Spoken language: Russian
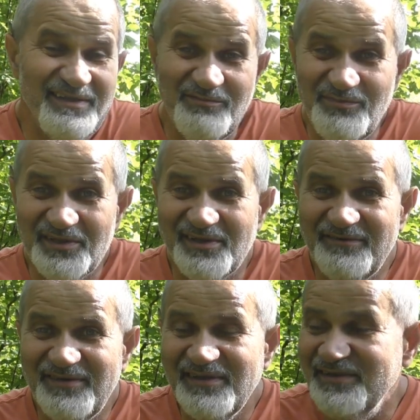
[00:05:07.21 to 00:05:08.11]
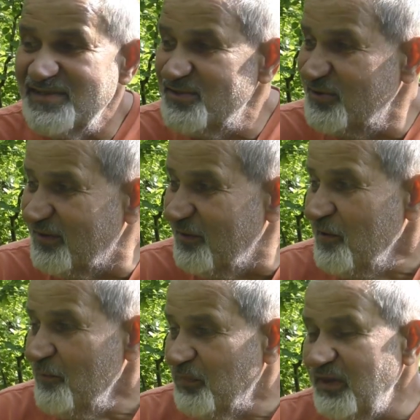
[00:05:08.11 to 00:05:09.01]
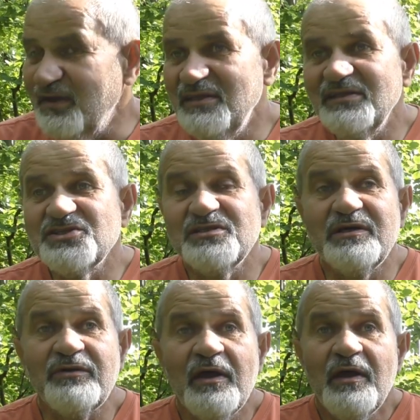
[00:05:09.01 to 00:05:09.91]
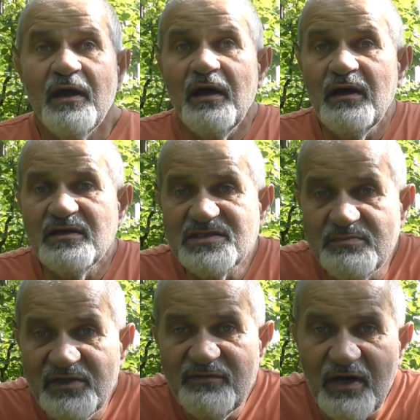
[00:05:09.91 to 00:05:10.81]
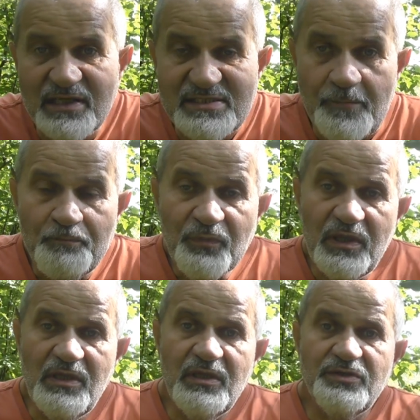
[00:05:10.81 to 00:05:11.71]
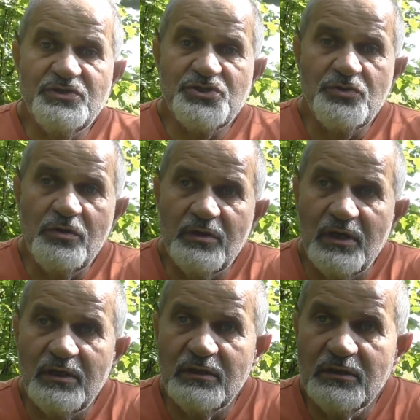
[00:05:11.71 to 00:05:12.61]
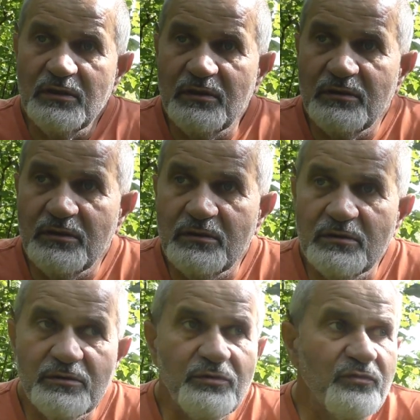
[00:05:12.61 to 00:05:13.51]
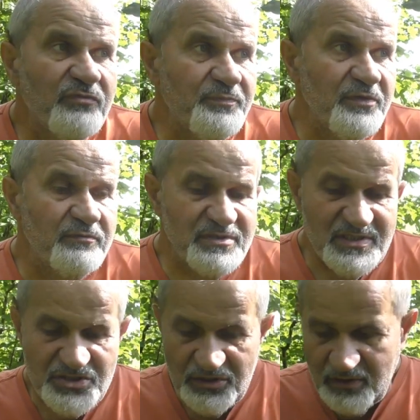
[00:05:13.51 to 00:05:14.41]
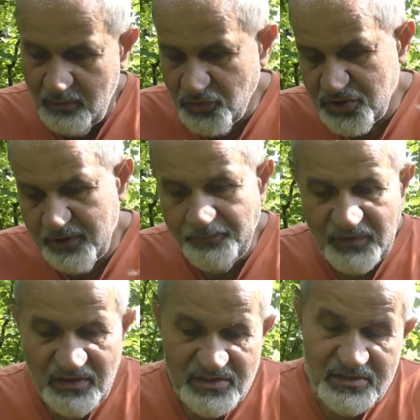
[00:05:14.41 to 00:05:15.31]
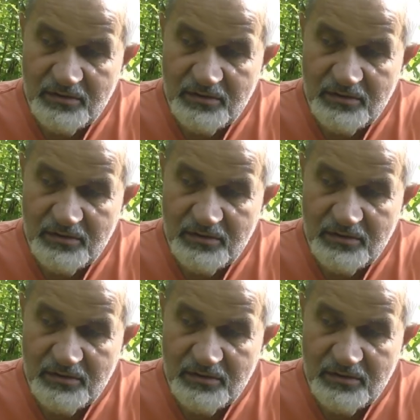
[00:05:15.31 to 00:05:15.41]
мелко видело все это, и они начинают а, смываться. И еще, а, а, ну, во-первых, значит, там уже есть